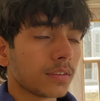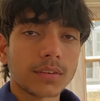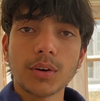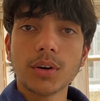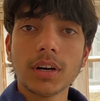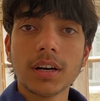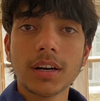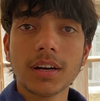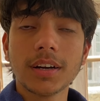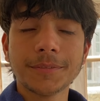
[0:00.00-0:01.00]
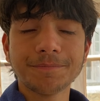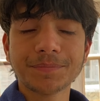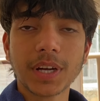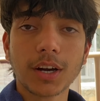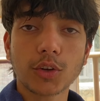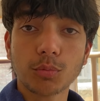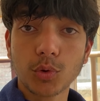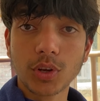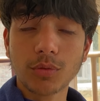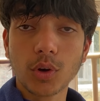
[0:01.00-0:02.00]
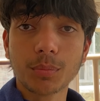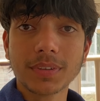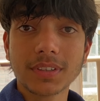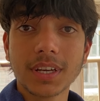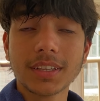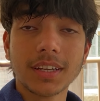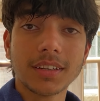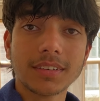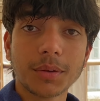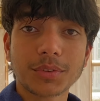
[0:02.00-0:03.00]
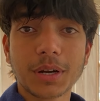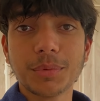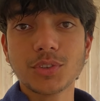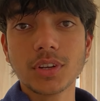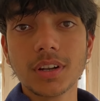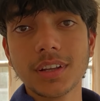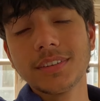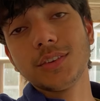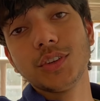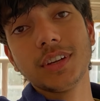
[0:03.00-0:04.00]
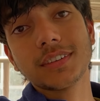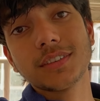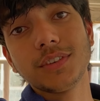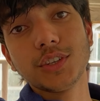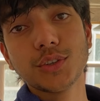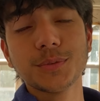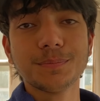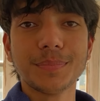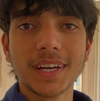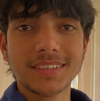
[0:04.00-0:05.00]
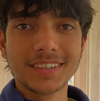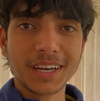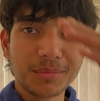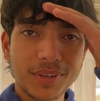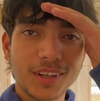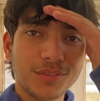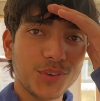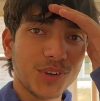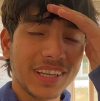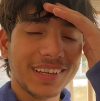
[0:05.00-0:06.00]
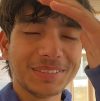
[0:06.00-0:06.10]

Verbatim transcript: सो so, अगर तुम लोग ये ब्लॉग पसंद आए दैन सब्सक्राइब माई चैनल एंड सी द नेक्स्ट वीडियो बाय स्टे हैप्पी लव यू ऑल